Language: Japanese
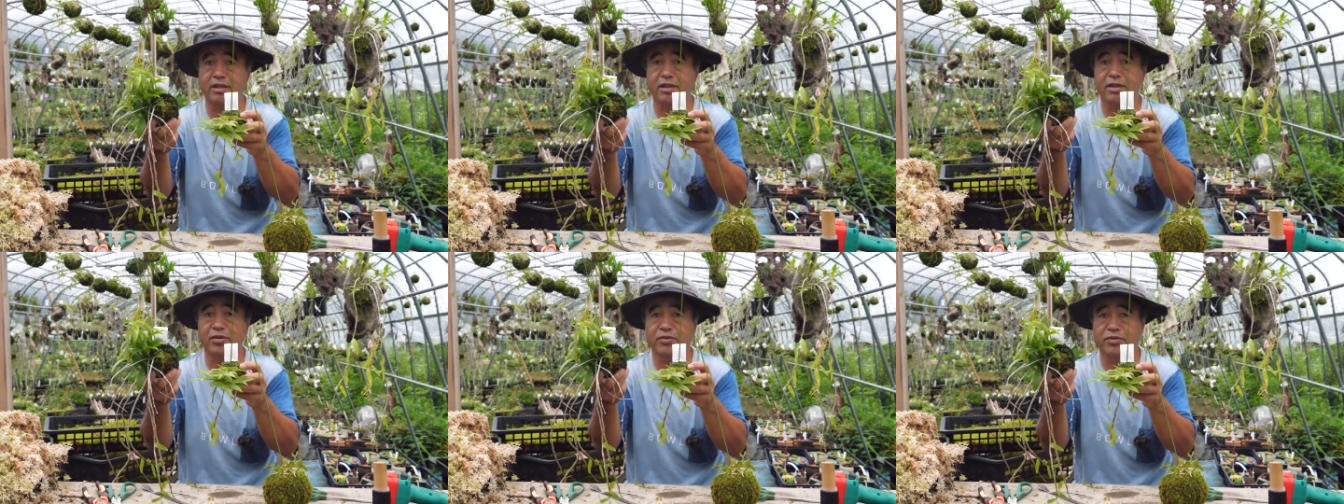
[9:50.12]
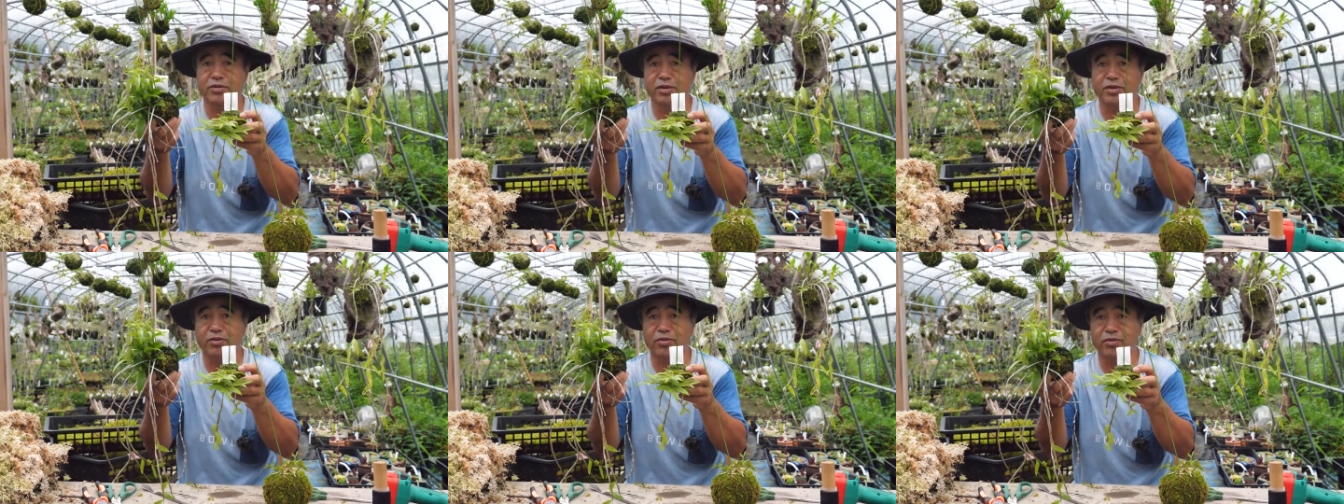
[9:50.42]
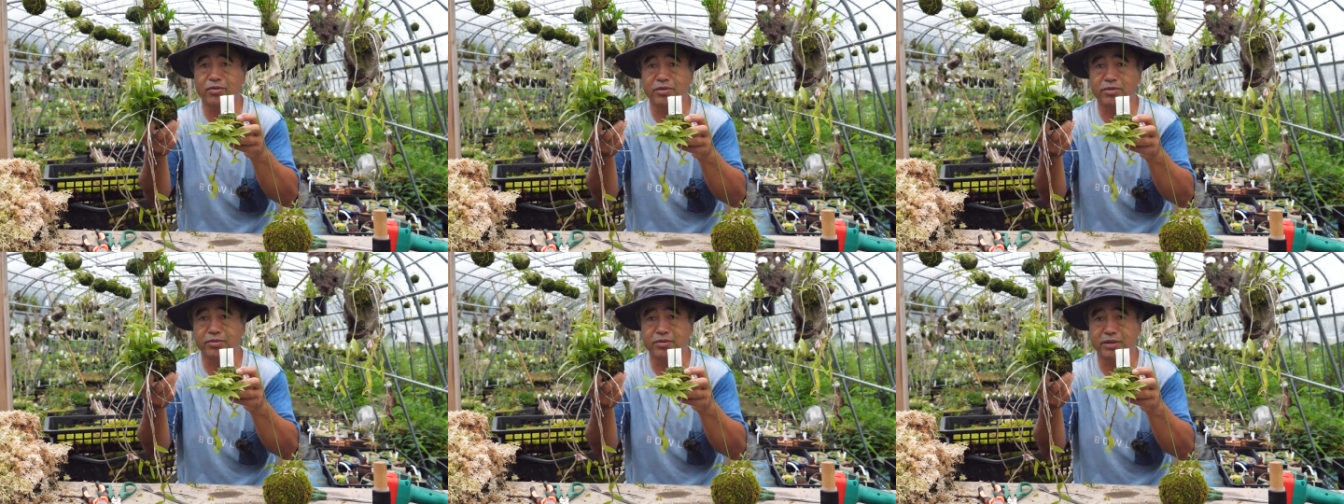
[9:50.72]
年後には
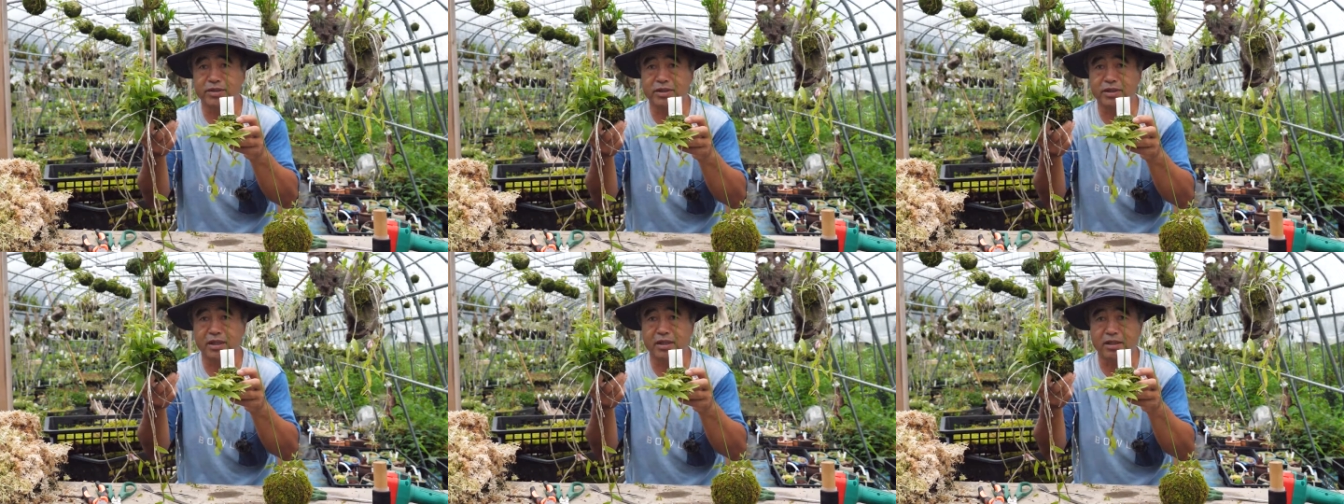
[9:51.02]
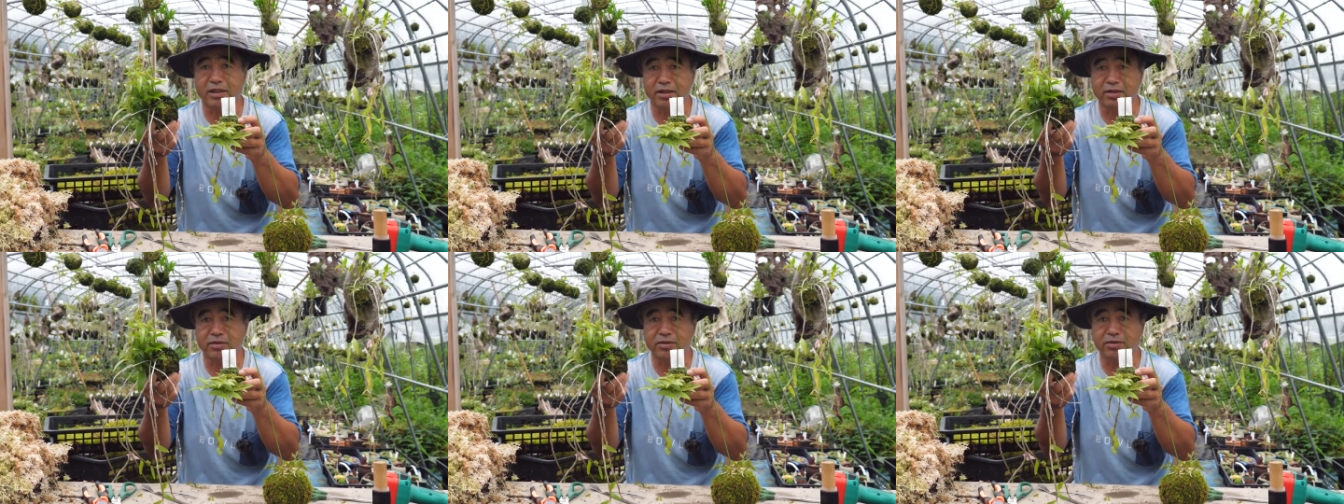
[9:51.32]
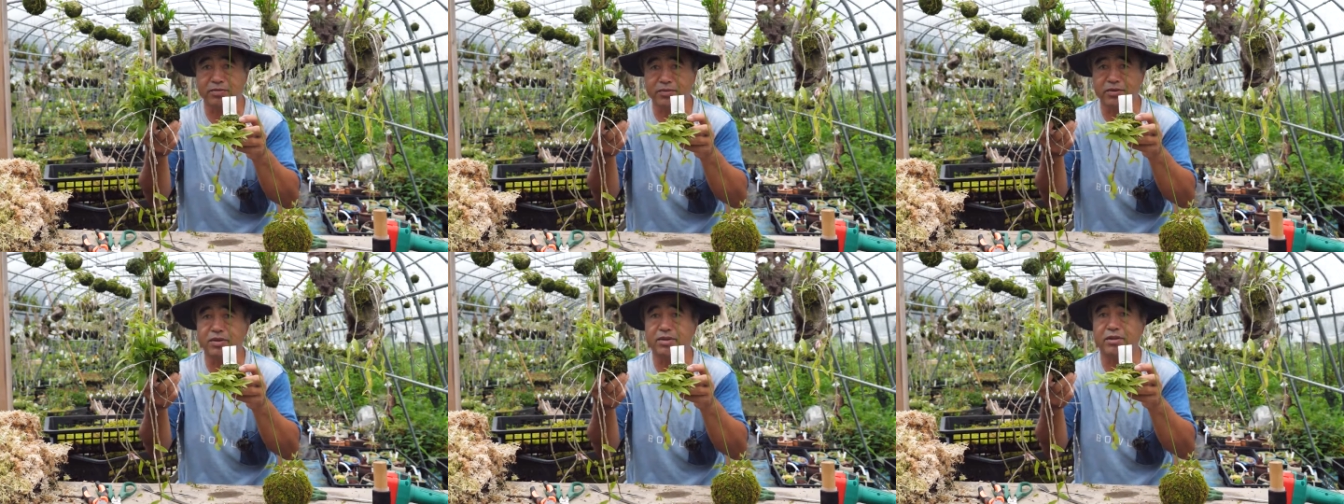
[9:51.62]
こういうふうにしたいな
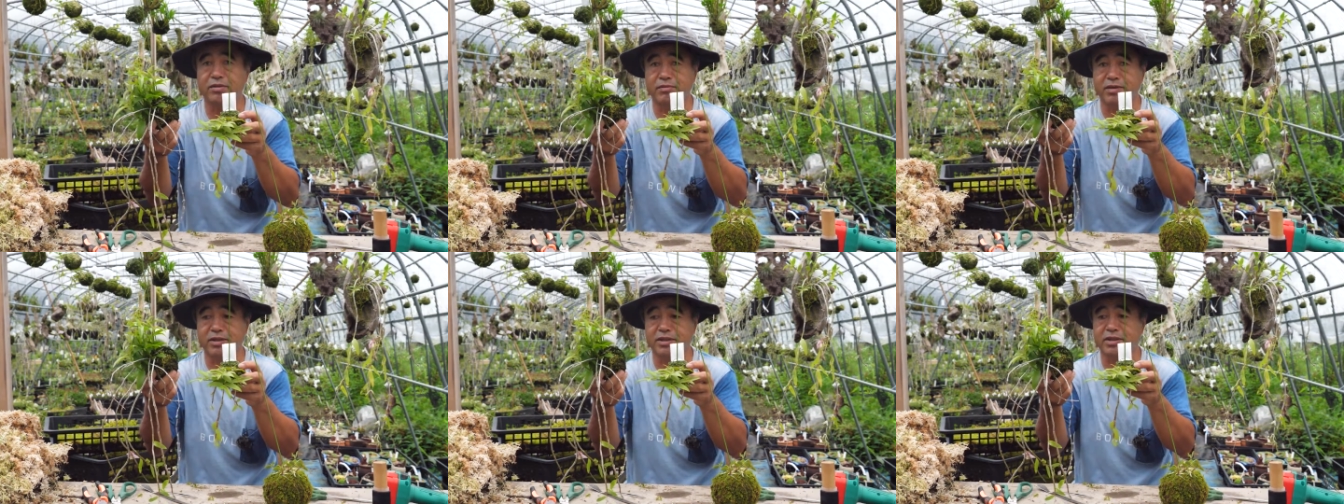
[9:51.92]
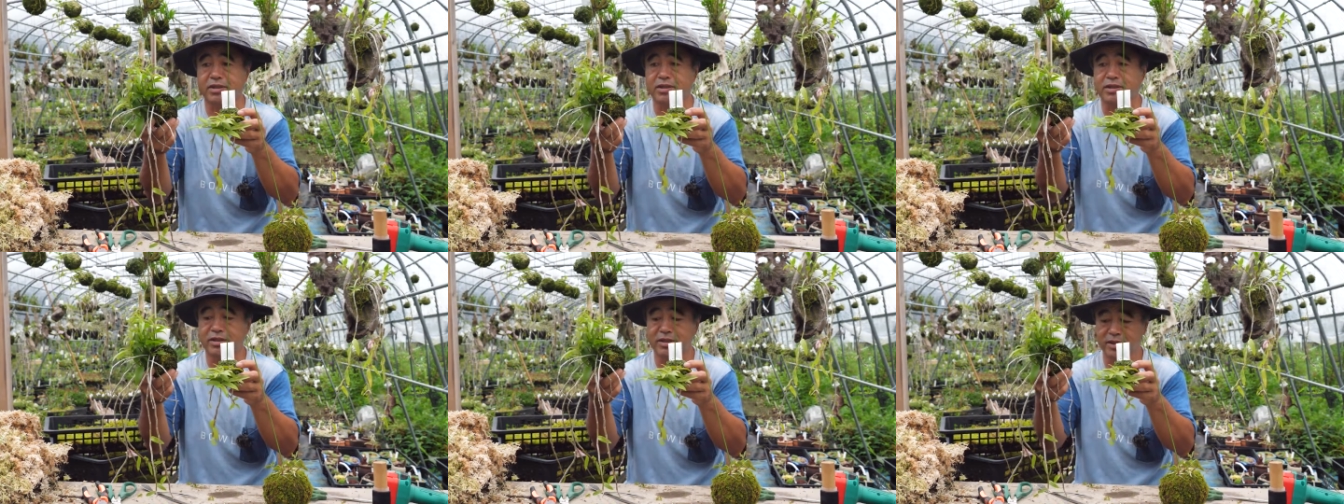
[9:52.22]
と思っています、